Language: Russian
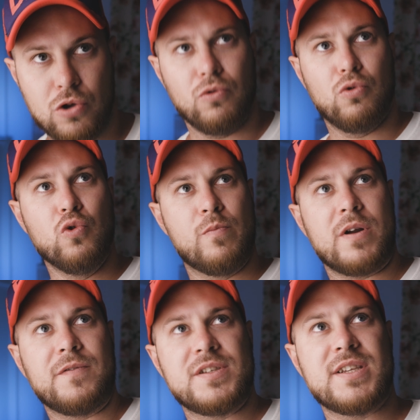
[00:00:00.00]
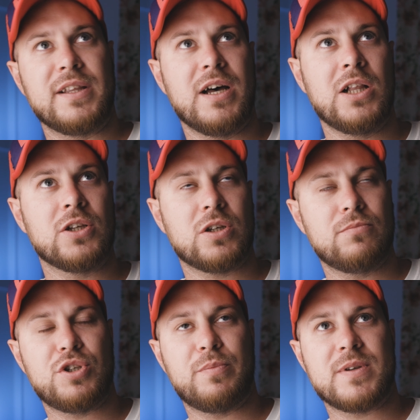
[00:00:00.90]
ну, профессионалы
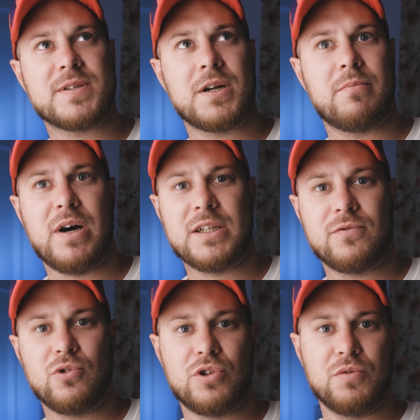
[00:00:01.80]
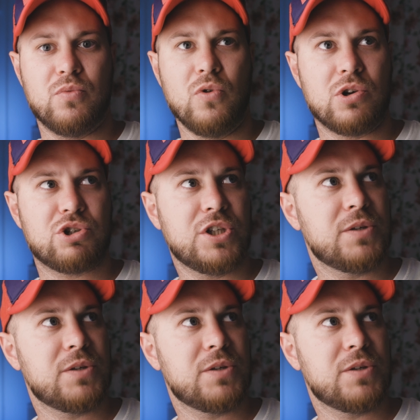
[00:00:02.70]
там типа зарабатывают и больше,